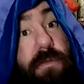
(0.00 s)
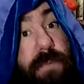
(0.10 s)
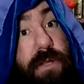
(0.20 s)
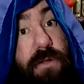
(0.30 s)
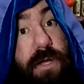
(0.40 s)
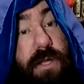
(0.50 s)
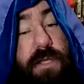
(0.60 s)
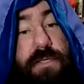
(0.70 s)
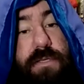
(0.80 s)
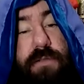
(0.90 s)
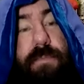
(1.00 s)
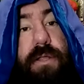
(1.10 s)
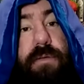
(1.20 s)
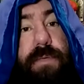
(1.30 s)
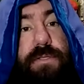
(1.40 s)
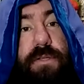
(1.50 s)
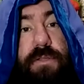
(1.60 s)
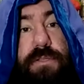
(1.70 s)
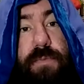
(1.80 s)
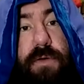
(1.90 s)
un par de locales y en un par de convenciones
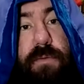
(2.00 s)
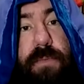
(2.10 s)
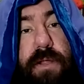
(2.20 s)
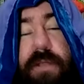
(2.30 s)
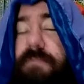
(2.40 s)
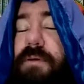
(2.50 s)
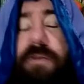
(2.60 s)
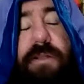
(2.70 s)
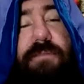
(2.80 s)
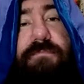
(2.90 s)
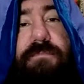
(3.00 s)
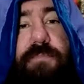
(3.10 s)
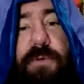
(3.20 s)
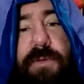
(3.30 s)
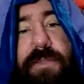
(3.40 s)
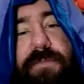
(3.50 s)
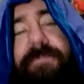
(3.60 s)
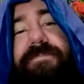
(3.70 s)
donde se puede comprar un manual muy bonito.